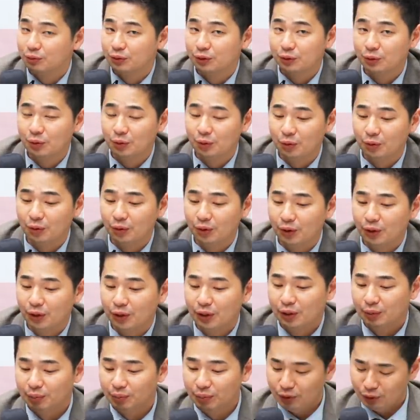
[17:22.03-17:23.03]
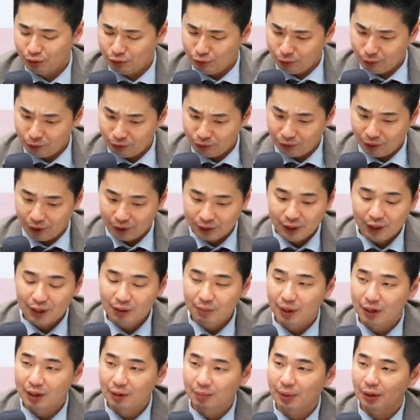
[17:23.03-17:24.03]
부분이고 미, 굉장히
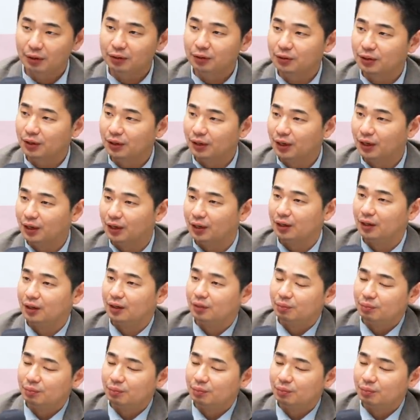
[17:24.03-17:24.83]
많이 빠졌다가